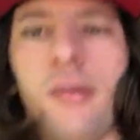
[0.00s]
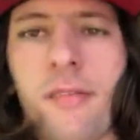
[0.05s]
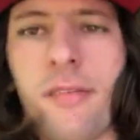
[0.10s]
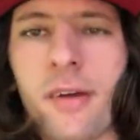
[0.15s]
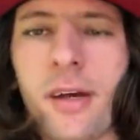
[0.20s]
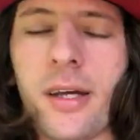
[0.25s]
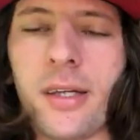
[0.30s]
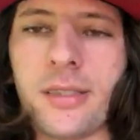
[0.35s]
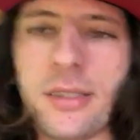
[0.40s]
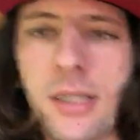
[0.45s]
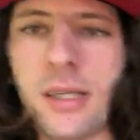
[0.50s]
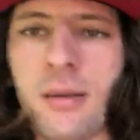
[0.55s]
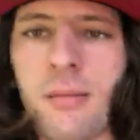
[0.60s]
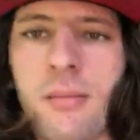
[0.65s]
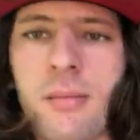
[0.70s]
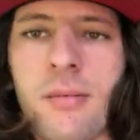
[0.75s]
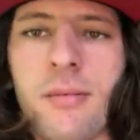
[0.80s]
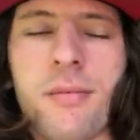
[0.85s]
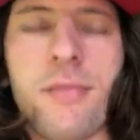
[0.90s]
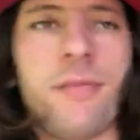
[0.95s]
Fez
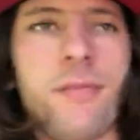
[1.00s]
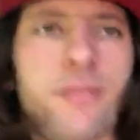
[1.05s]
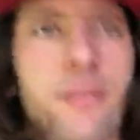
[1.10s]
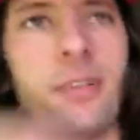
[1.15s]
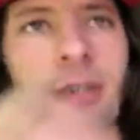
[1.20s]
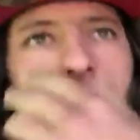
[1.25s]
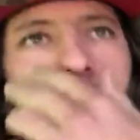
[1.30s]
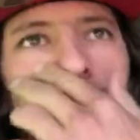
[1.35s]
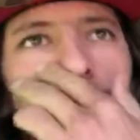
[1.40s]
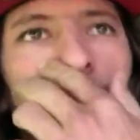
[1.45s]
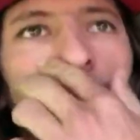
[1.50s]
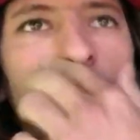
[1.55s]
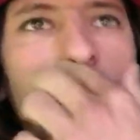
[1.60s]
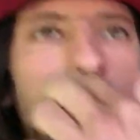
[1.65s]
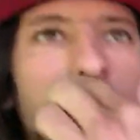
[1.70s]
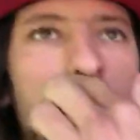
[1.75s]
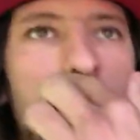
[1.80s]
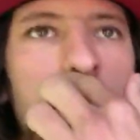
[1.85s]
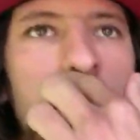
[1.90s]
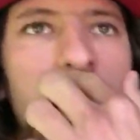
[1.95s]
em, fizemos um
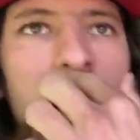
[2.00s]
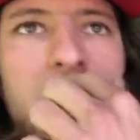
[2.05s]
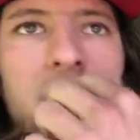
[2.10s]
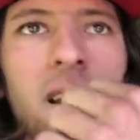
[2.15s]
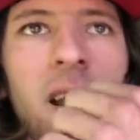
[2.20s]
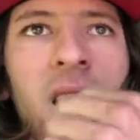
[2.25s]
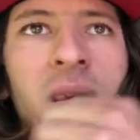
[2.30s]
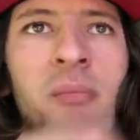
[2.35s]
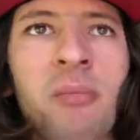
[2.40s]
alinhamento lá,